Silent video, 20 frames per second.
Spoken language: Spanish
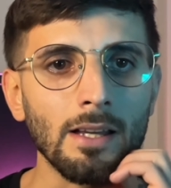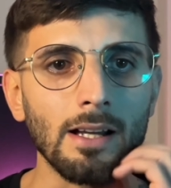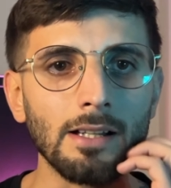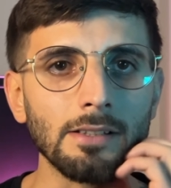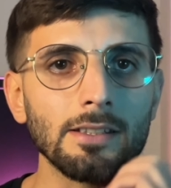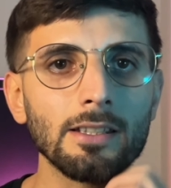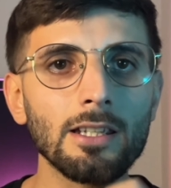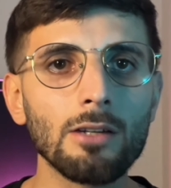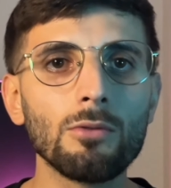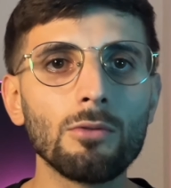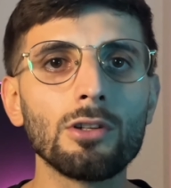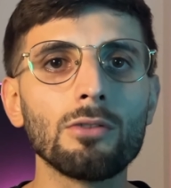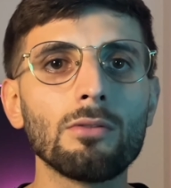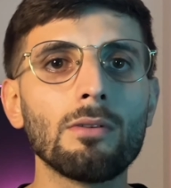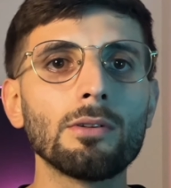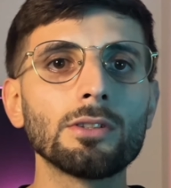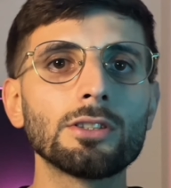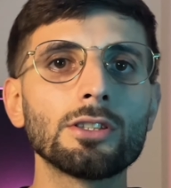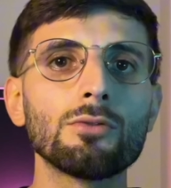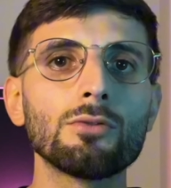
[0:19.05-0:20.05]
Así que bueno,
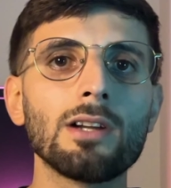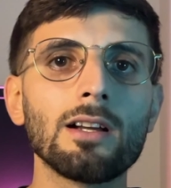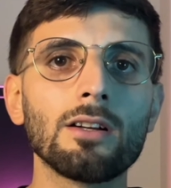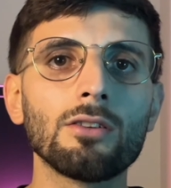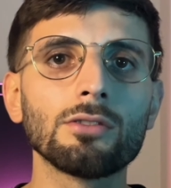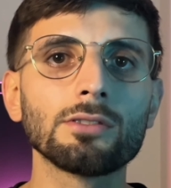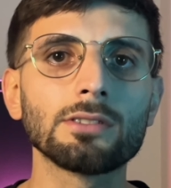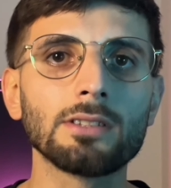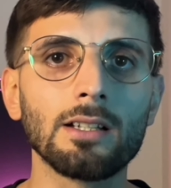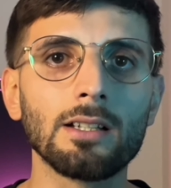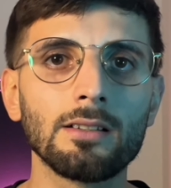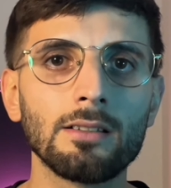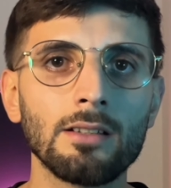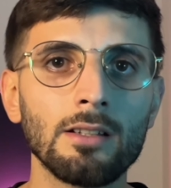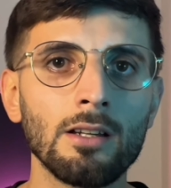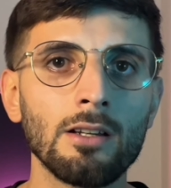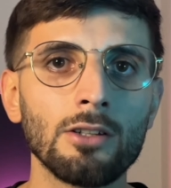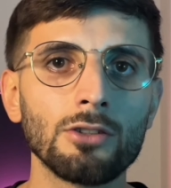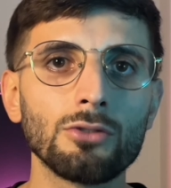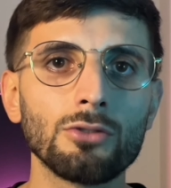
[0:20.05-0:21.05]
vamos a hacer una cosa,
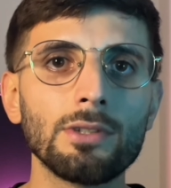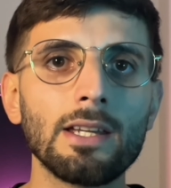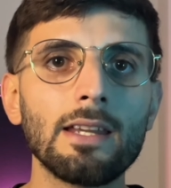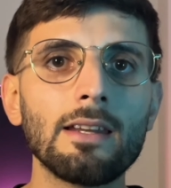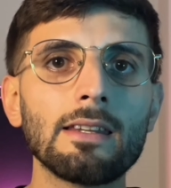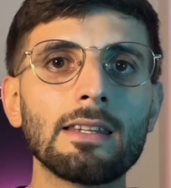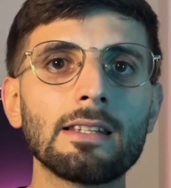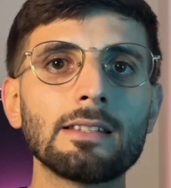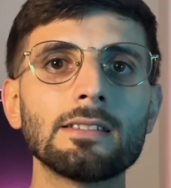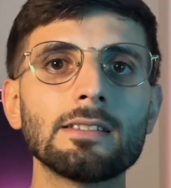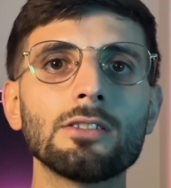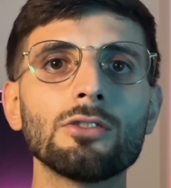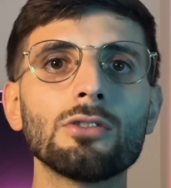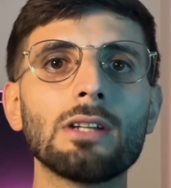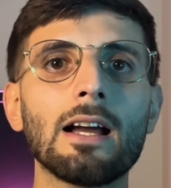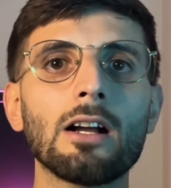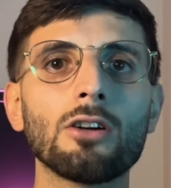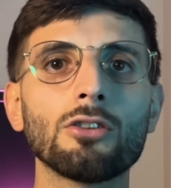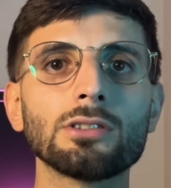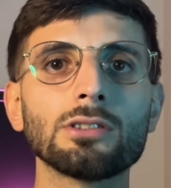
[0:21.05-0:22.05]
yo voy a ir
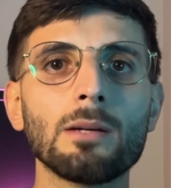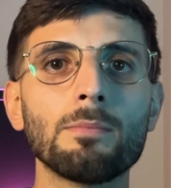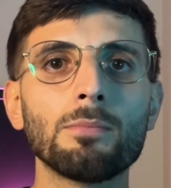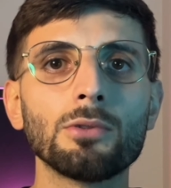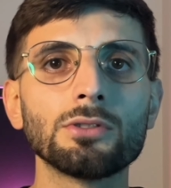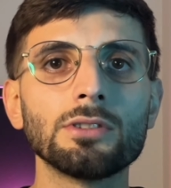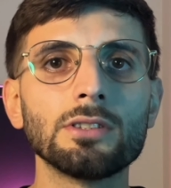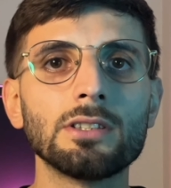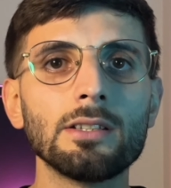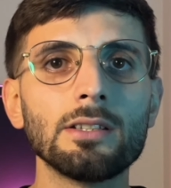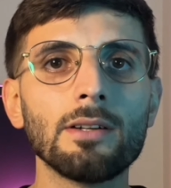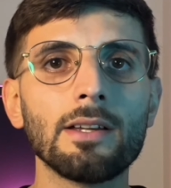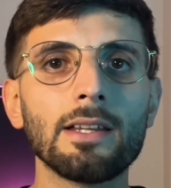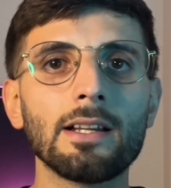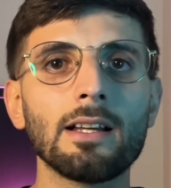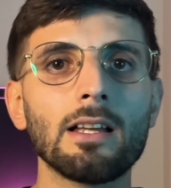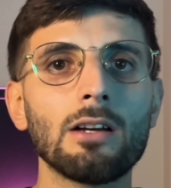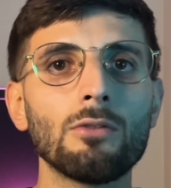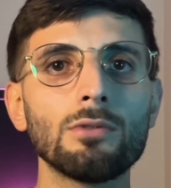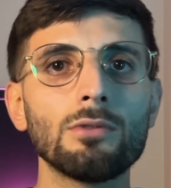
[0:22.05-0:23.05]
diciendo las cosas positivas
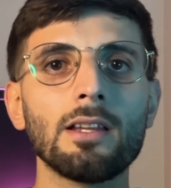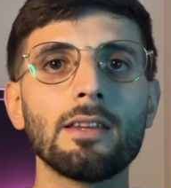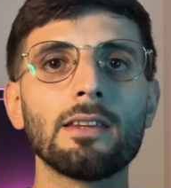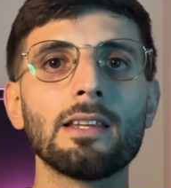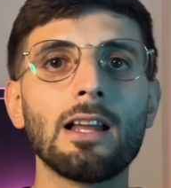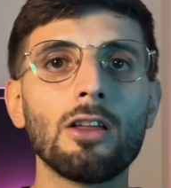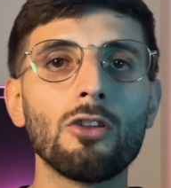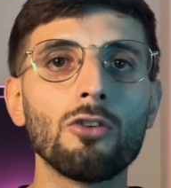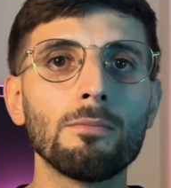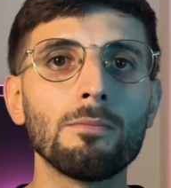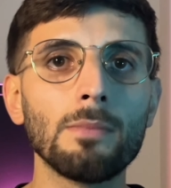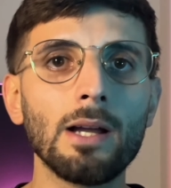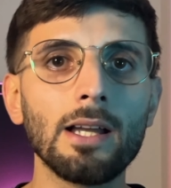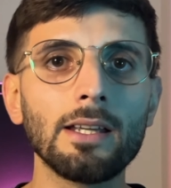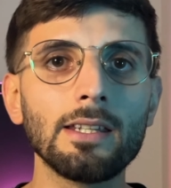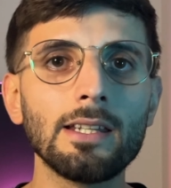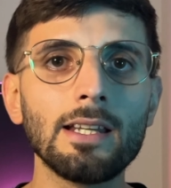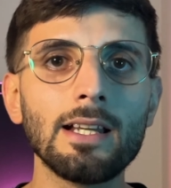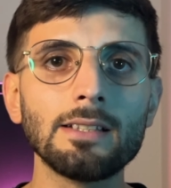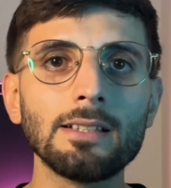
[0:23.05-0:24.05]
de cada una de las dos
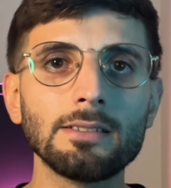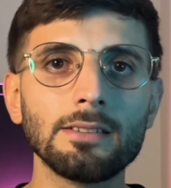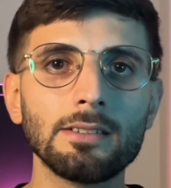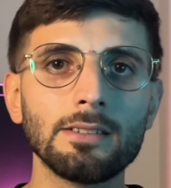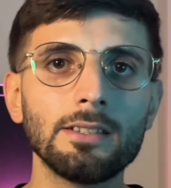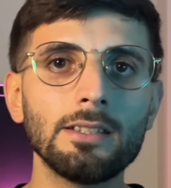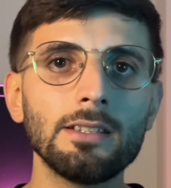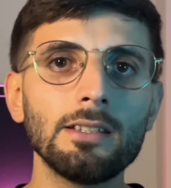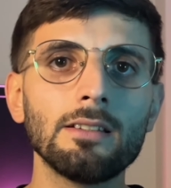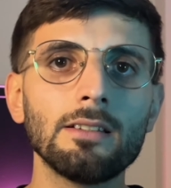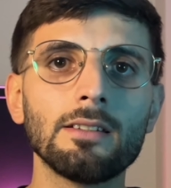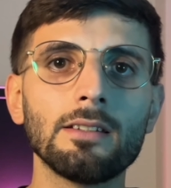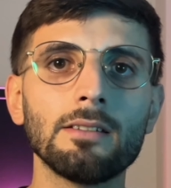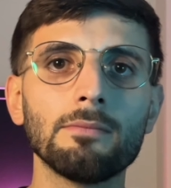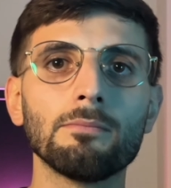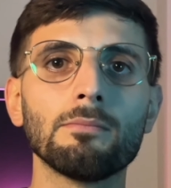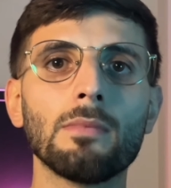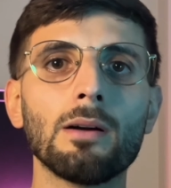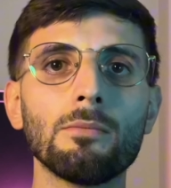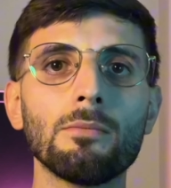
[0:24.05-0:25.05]
máquinas
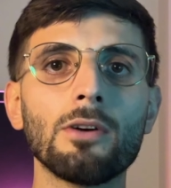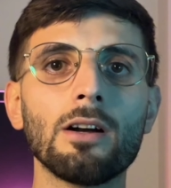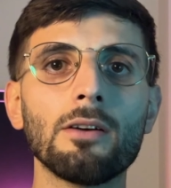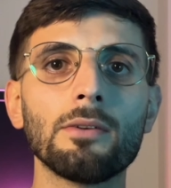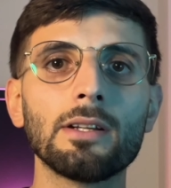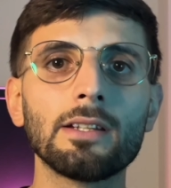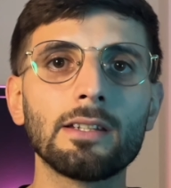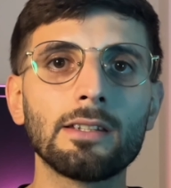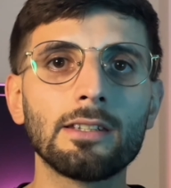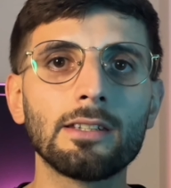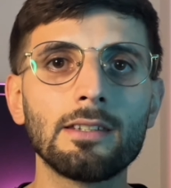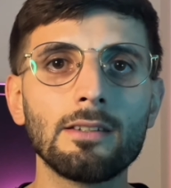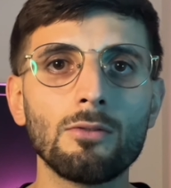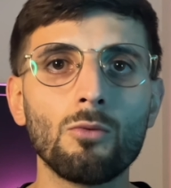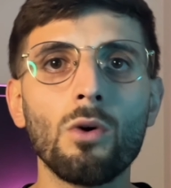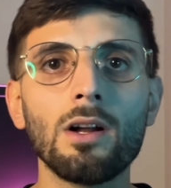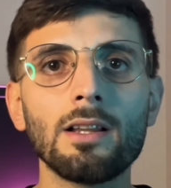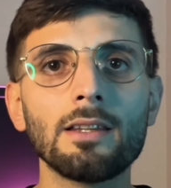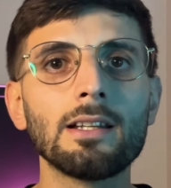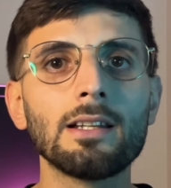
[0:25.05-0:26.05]
y vamos a ver
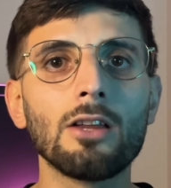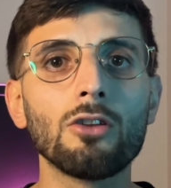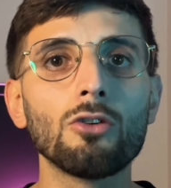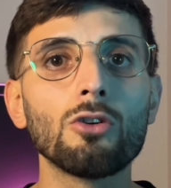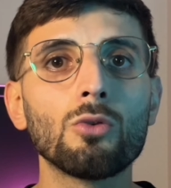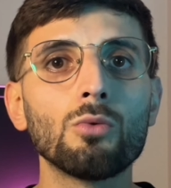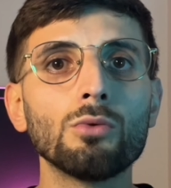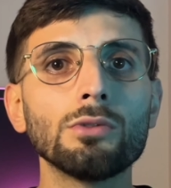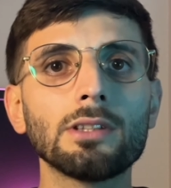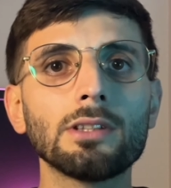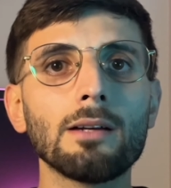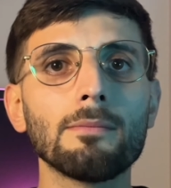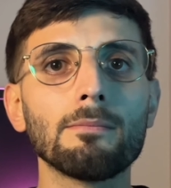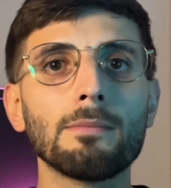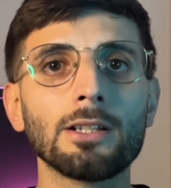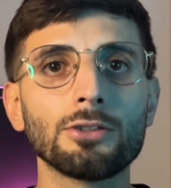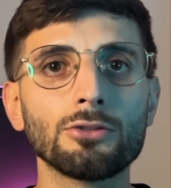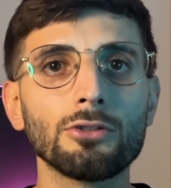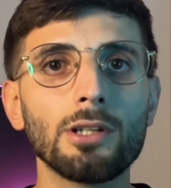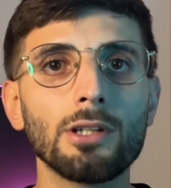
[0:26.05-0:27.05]
cuál de las dos juntas
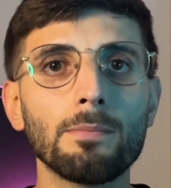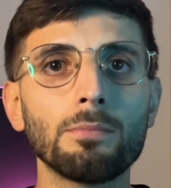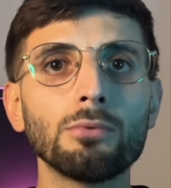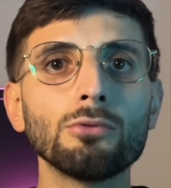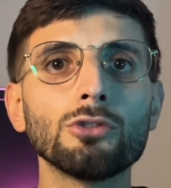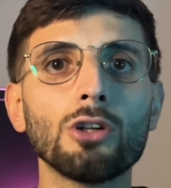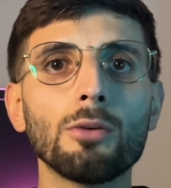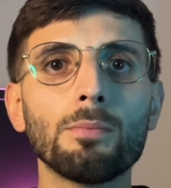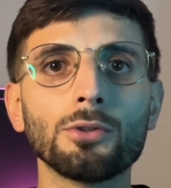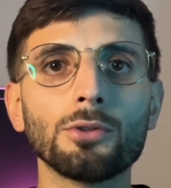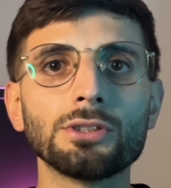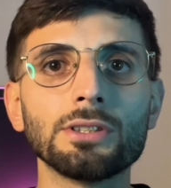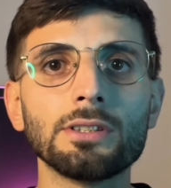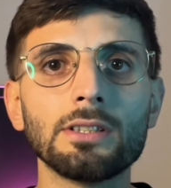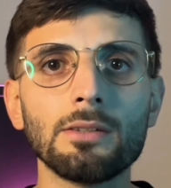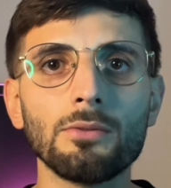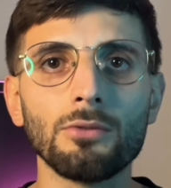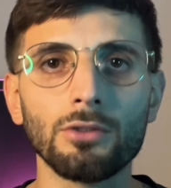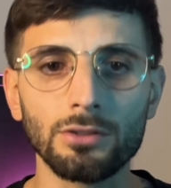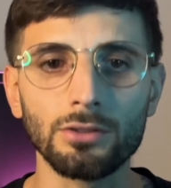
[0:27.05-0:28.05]
mayores puntos
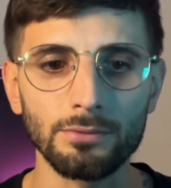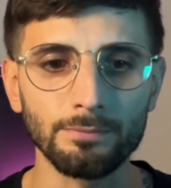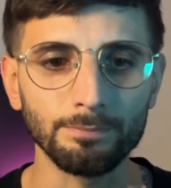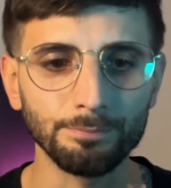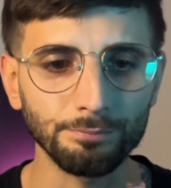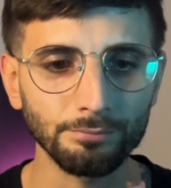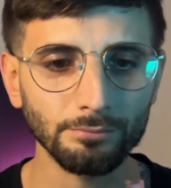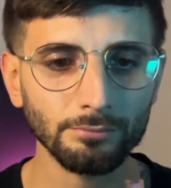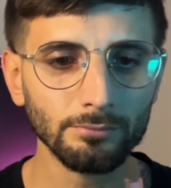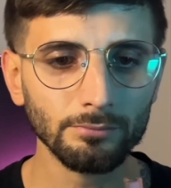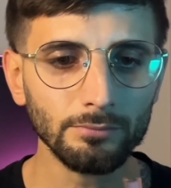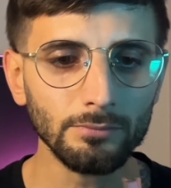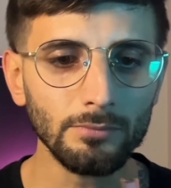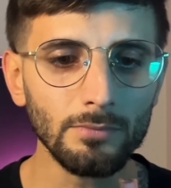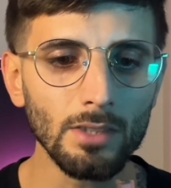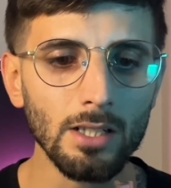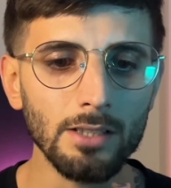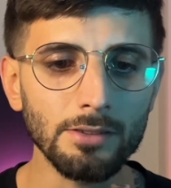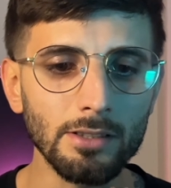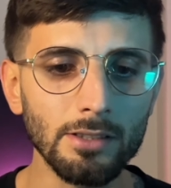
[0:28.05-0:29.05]
positivos.
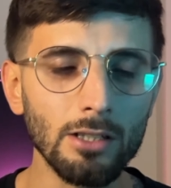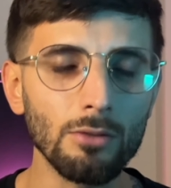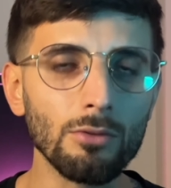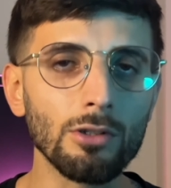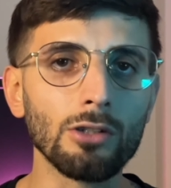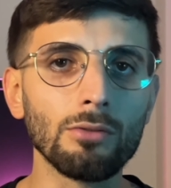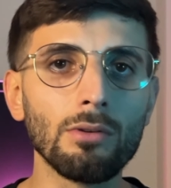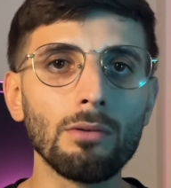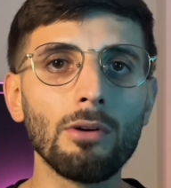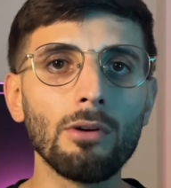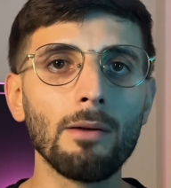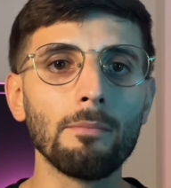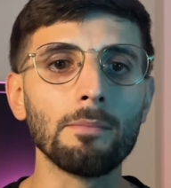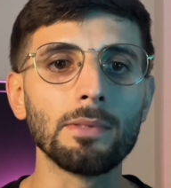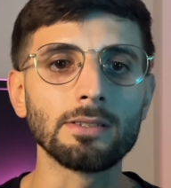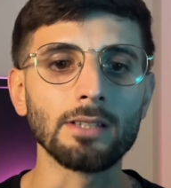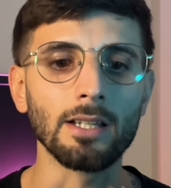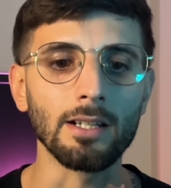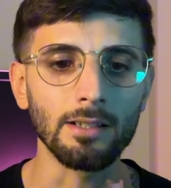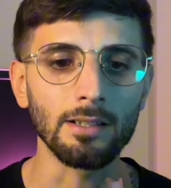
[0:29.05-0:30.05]
Así que bueno, vamos a
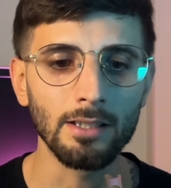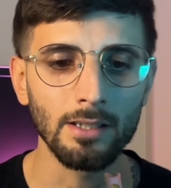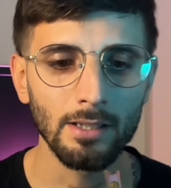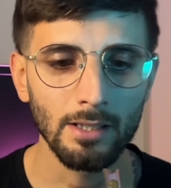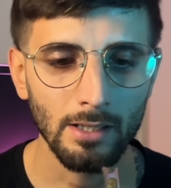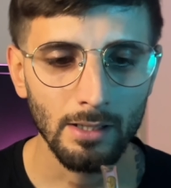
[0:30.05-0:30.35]
empezar.